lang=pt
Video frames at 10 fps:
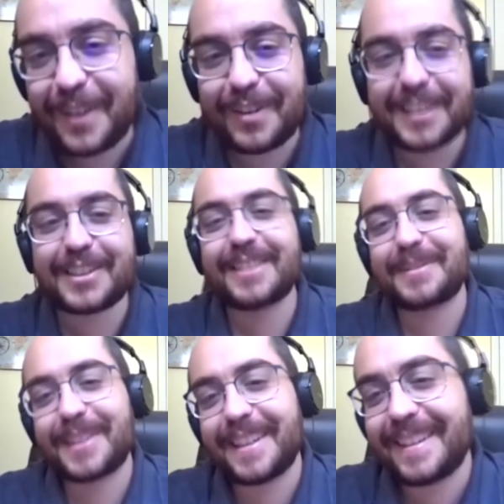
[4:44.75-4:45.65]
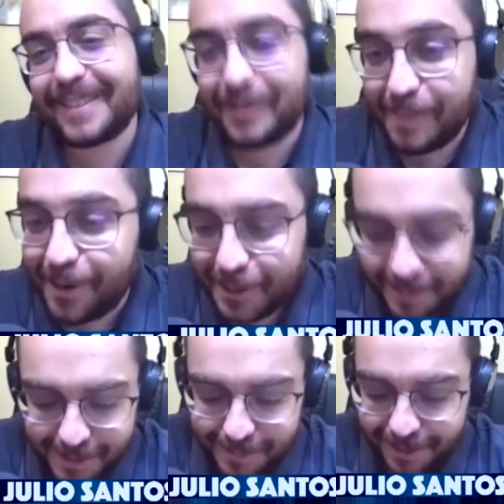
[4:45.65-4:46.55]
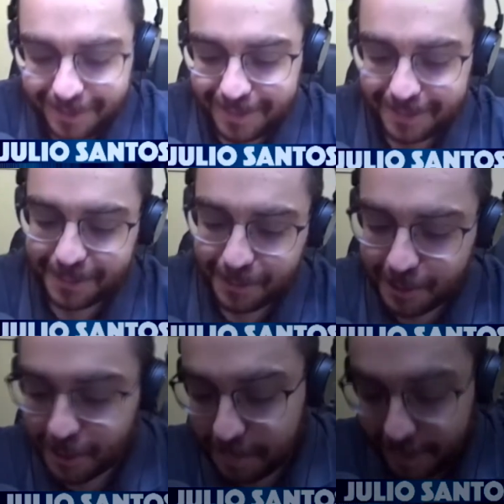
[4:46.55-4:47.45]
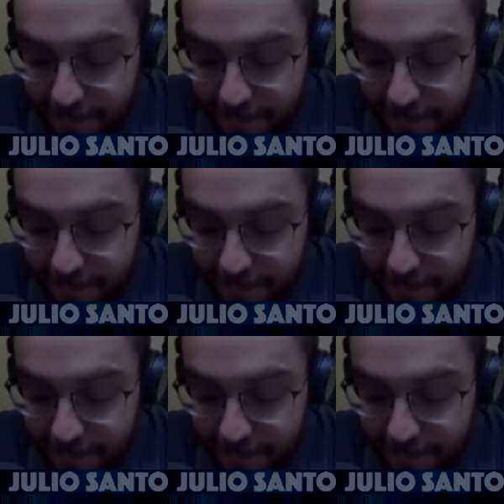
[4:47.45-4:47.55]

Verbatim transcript: refletir, porque é uma ótima resposta mesmo, quando eu te